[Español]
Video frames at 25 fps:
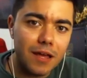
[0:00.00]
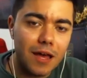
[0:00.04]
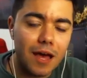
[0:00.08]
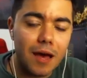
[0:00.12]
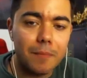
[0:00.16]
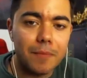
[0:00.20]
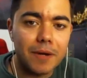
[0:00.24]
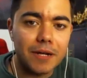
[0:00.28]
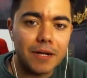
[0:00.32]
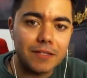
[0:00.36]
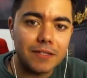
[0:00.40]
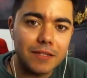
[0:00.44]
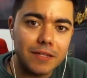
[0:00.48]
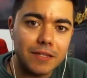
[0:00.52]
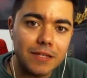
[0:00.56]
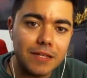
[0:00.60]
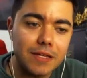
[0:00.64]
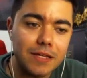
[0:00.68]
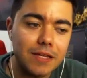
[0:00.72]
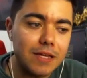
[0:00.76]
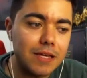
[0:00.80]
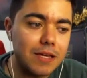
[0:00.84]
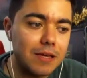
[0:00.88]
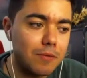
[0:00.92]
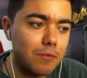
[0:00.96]
aparte
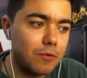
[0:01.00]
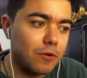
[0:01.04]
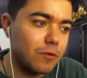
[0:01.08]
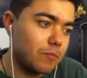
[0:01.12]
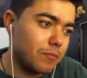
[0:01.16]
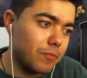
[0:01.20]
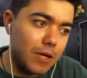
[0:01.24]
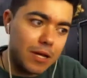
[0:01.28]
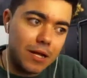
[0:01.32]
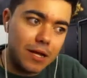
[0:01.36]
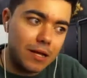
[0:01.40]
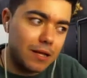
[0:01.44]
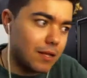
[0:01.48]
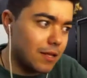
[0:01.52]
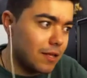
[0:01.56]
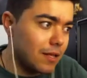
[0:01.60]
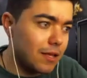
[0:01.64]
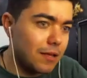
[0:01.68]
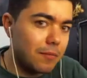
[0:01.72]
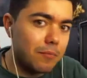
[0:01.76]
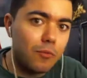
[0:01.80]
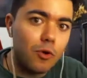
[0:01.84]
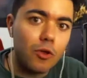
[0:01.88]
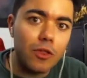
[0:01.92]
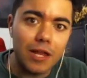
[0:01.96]
de, bueno, para
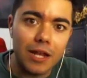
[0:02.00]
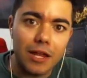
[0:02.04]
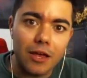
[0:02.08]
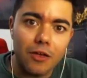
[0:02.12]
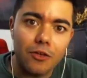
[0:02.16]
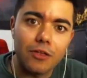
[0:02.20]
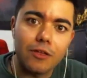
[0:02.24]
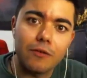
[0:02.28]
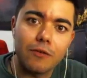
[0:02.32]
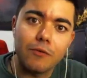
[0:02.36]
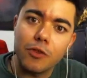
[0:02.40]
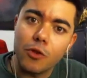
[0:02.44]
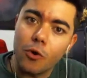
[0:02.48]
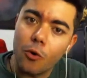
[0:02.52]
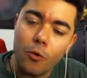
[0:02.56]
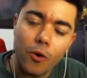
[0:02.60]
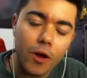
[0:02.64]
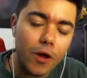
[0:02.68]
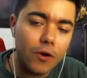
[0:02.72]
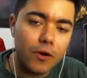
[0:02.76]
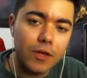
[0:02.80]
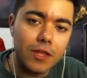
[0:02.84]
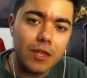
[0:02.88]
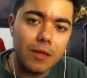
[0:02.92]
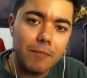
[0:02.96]
modelados de
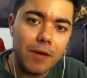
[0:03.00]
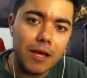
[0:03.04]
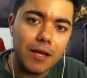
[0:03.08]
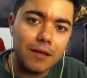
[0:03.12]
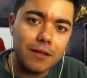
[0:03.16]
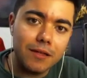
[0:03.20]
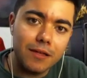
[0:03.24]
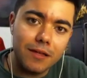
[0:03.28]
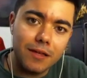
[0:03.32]
videojuegos y demás,